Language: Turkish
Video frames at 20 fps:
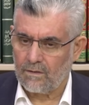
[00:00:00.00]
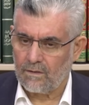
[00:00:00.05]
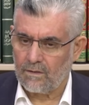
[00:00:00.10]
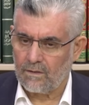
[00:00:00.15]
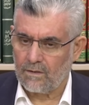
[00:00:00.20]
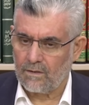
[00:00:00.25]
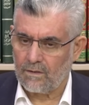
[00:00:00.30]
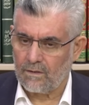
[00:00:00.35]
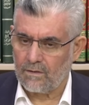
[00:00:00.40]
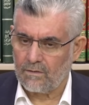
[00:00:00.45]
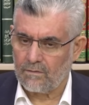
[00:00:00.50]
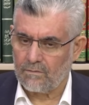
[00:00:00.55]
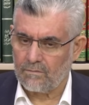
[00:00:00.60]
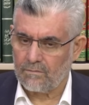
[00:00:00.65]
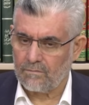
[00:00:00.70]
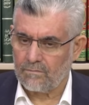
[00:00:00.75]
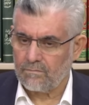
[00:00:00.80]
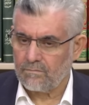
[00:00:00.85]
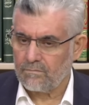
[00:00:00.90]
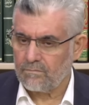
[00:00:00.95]
Ee,
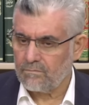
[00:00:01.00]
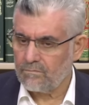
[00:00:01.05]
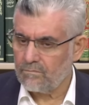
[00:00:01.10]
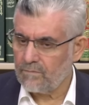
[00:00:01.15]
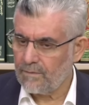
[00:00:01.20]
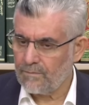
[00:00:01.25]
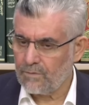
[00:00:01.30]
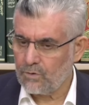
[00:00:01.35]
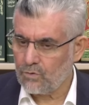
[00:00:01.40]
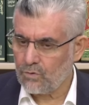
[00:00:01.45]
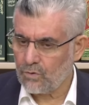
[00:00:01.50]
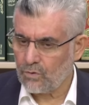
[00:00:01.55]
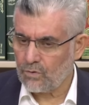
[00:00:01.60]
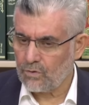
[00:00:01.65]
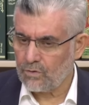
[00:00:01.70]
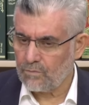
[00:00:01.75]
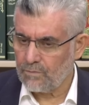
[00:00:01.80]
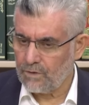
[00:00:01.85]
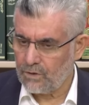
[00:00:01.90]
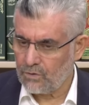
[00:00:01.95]
ve birçok
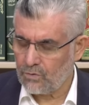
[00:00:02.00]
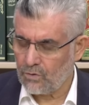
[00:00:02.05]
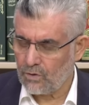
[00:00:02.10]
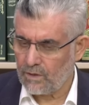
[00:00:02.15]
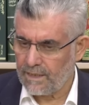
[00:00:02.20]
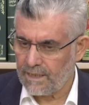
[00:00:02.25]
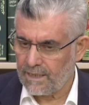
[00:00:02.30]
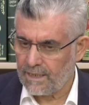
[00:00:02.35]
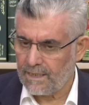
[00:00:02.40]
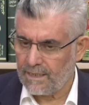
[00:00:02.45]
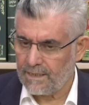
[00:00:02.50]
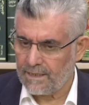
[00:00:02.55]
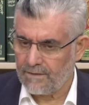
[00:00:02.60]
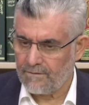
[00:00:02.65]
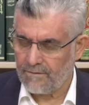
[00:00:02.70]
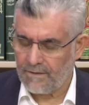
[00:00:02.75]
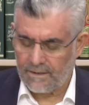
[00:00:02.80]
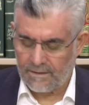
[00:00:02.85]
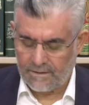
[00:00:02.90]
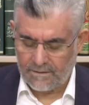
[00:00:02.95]
birçok yerlerde
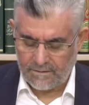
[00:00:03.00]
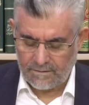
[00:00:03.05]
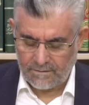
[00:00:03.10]
var.